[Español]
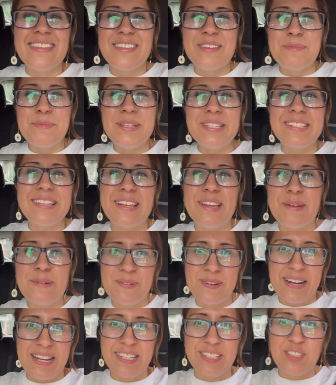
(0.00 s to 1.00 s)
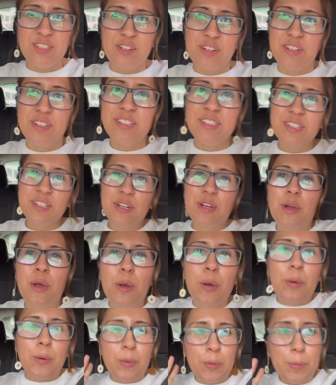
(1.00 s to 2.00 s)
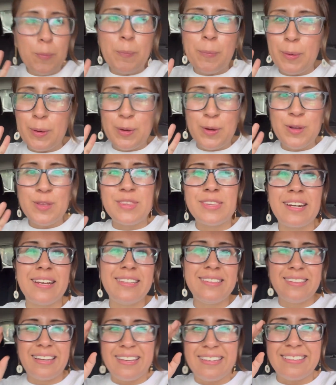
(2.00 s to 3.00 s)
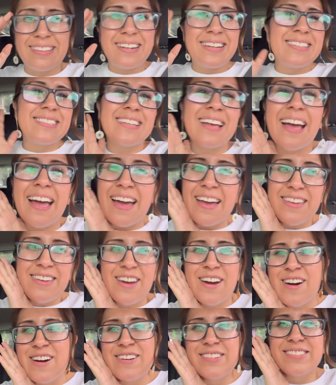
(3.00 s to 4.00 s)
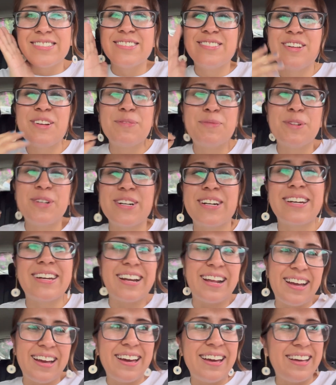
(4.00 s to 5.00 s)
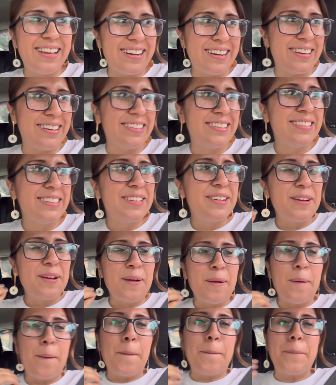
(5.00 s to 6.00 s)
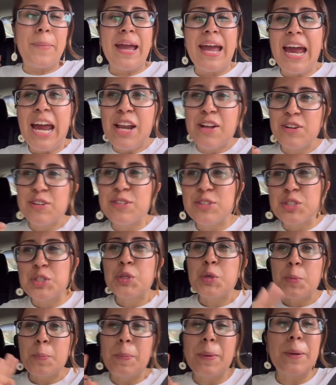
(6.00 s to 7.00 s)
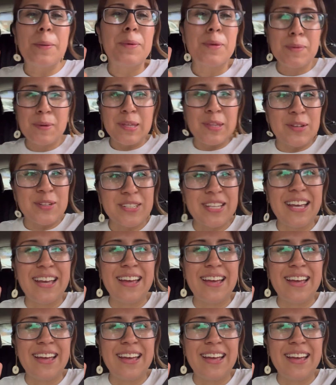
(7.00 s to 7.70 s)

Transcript: de mi celebración. Cumplo 33 años, no puedo creer, pero súper vividos.